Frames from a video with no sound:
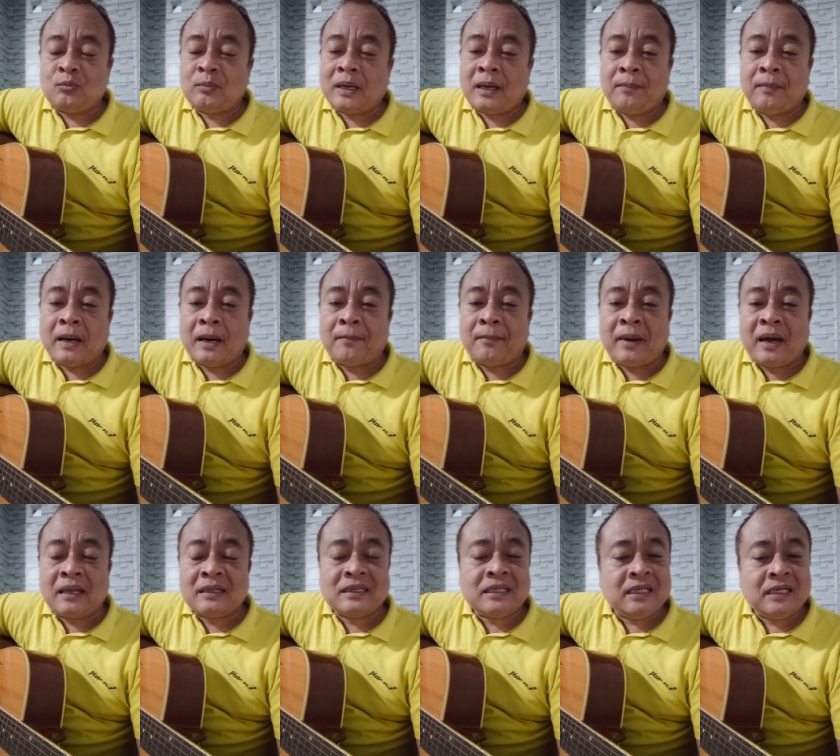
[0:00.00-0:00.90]
rumah
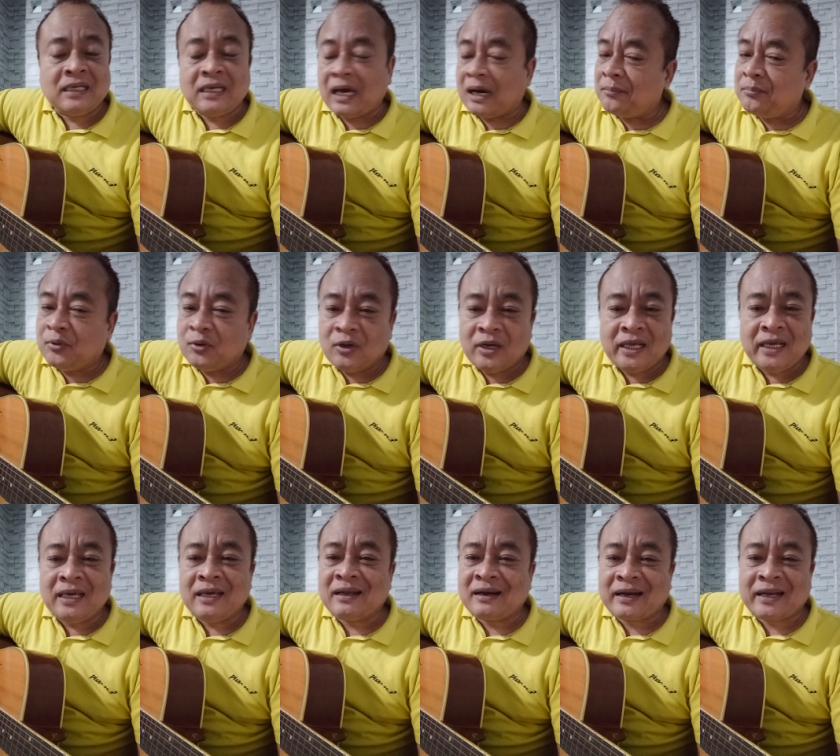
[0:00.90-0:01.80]
Bapa tidak
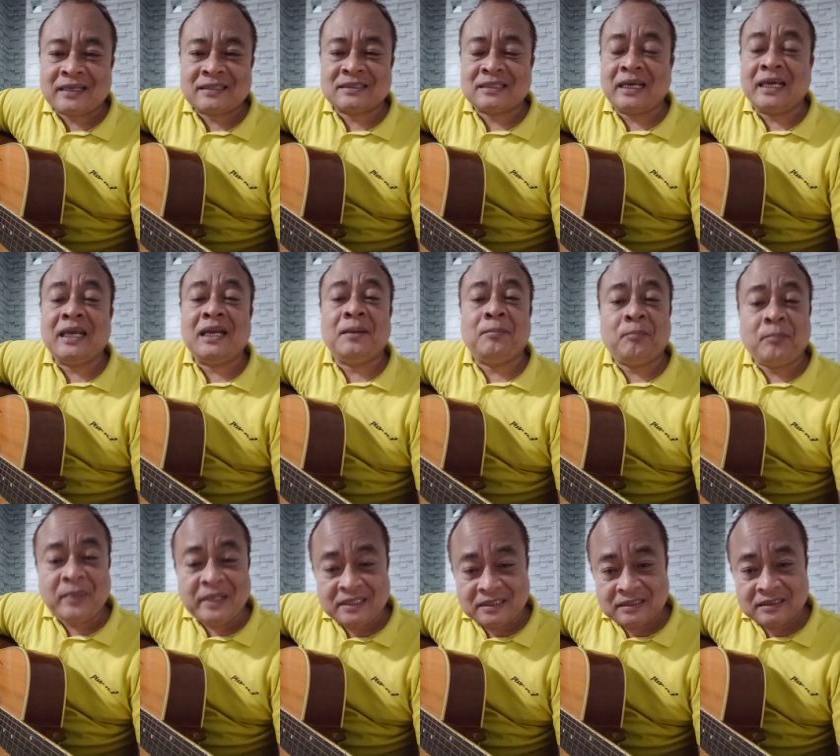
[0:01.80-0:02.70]
boleh rest
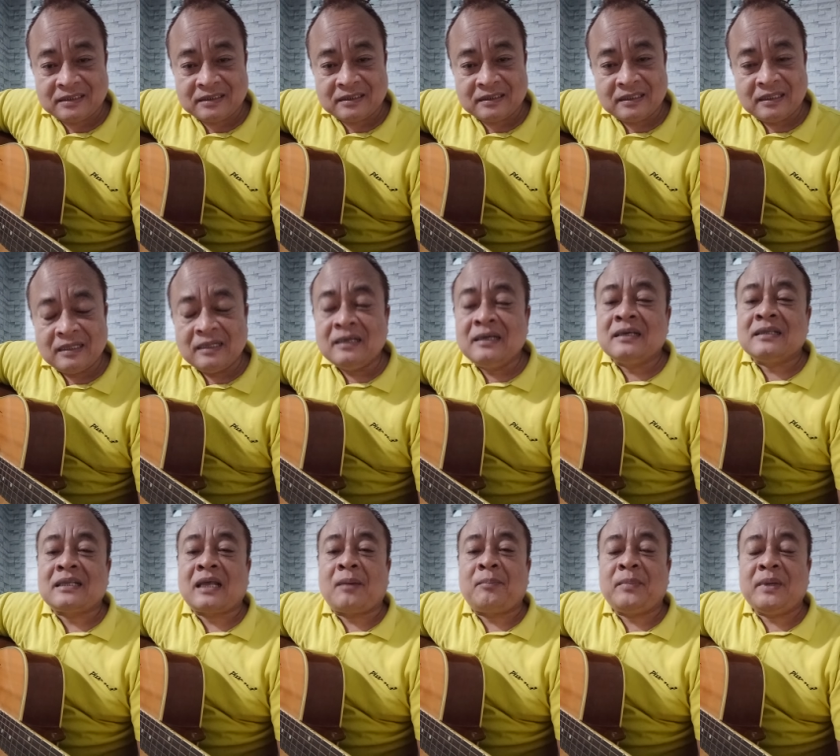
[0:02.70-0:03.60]
in peace
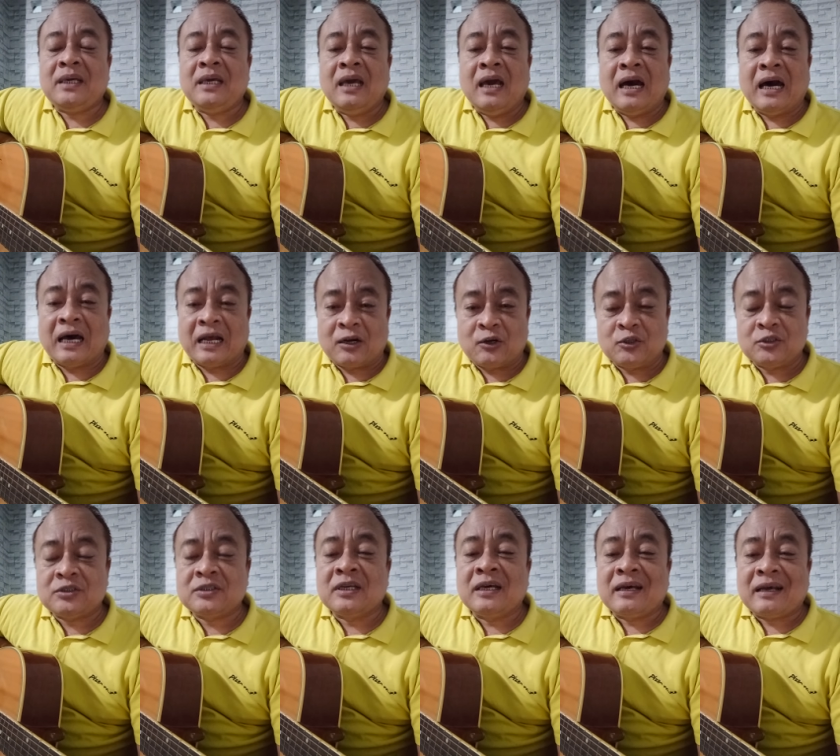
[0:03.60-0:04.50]
tapi
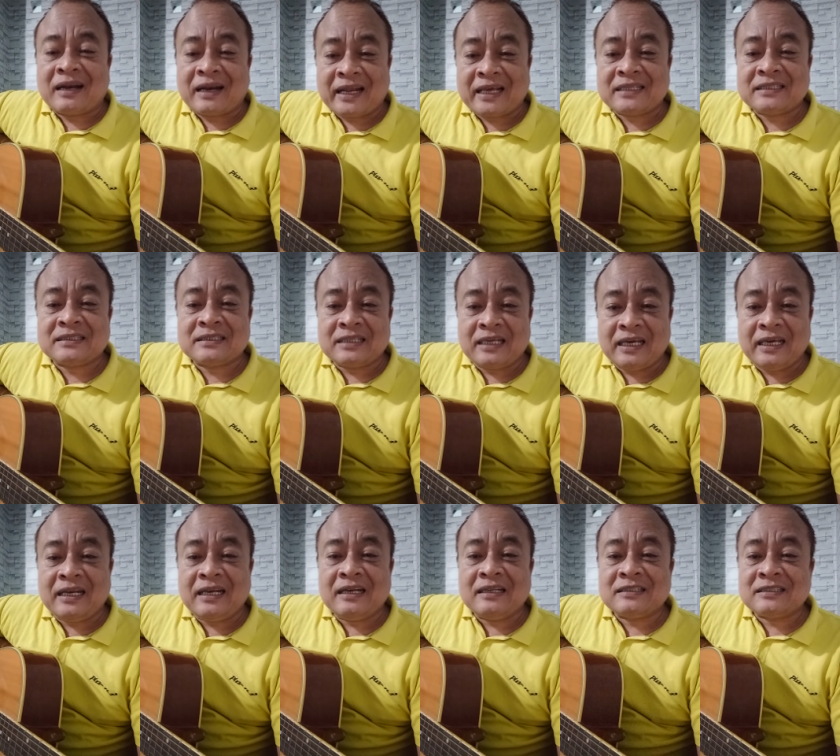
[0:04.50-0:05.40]
harus rest
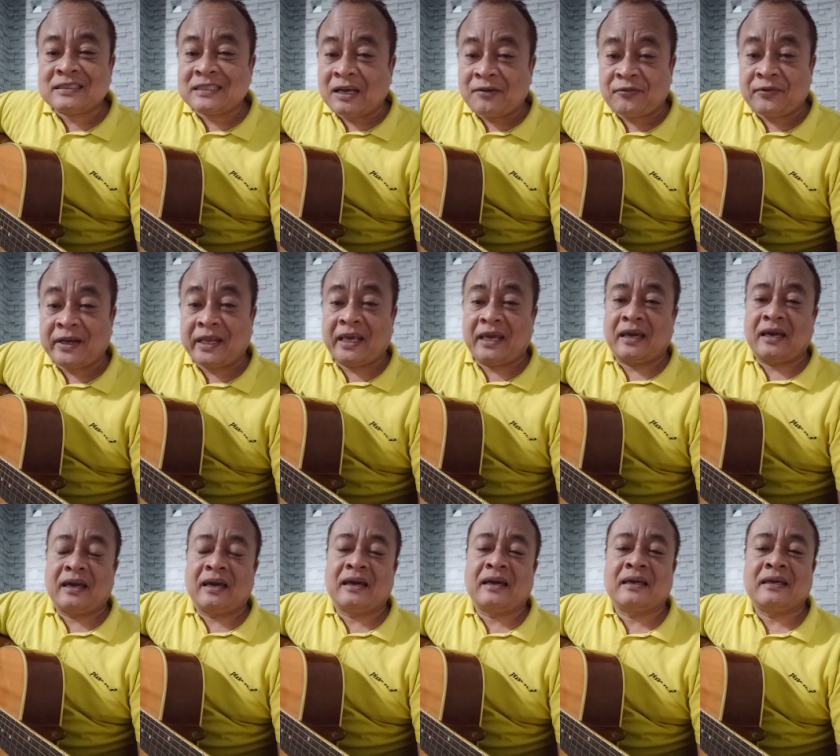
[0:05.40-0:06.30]
in
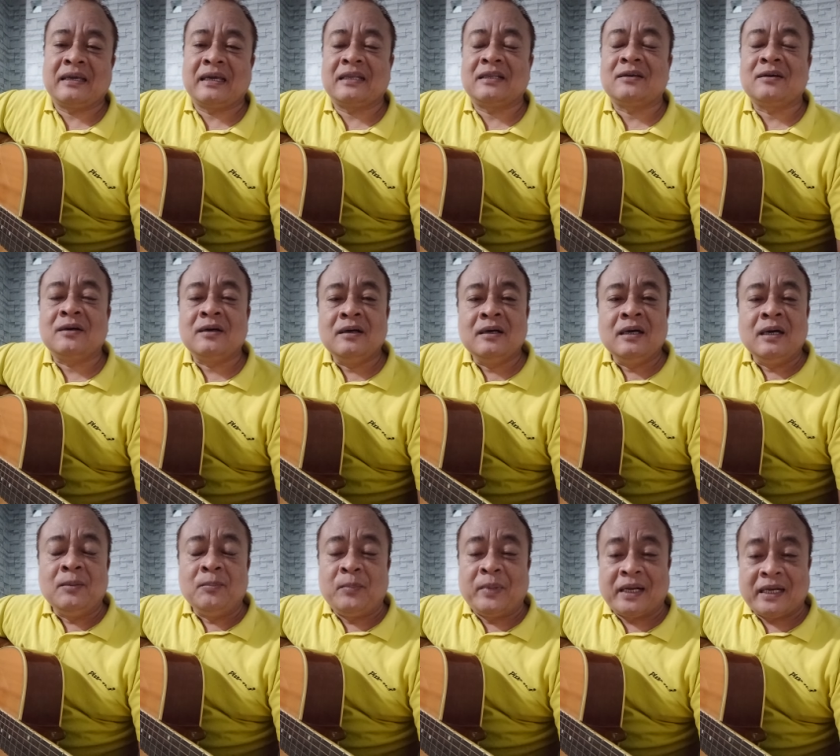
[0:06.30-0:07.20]
suffering gitu
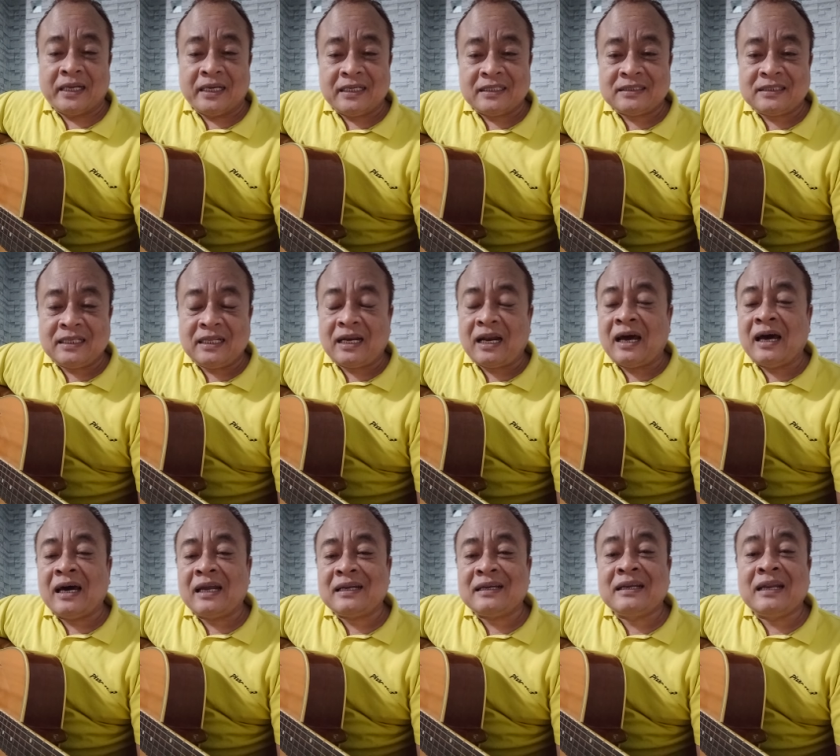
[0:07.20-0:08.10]

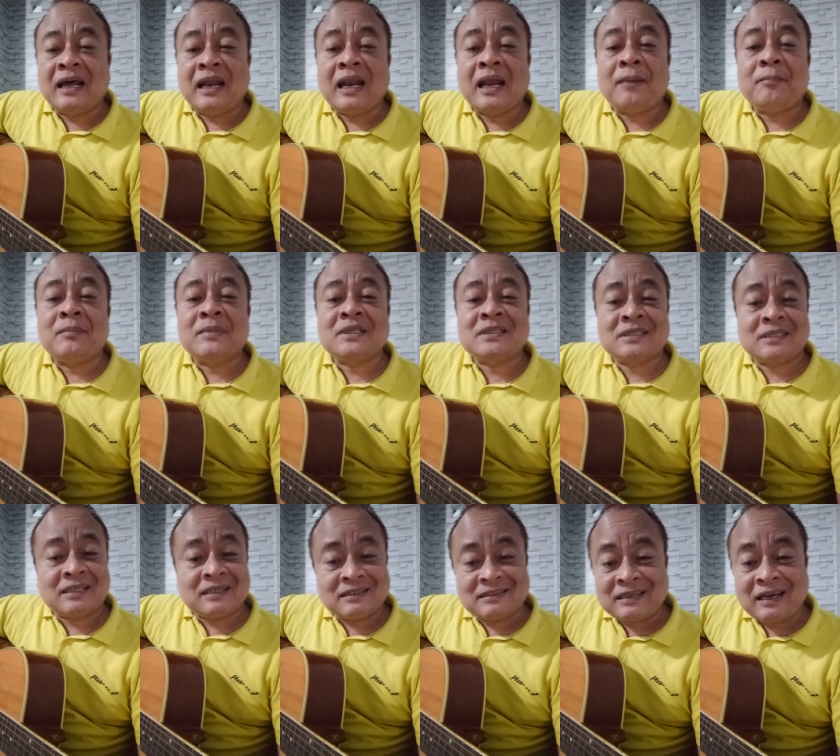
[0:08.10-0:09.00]
beristirahat dalam
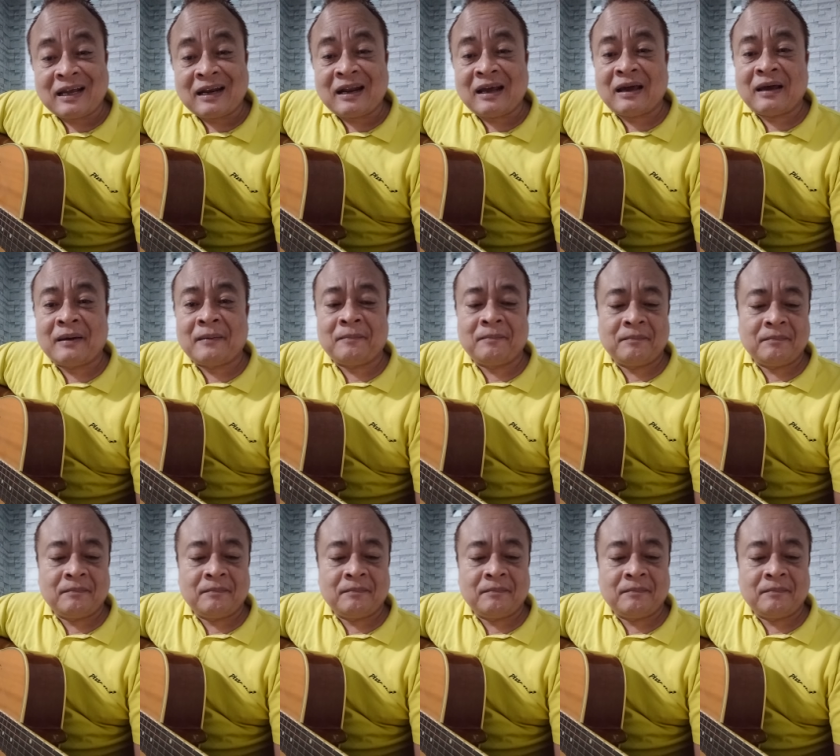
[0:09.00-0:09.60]
sengsara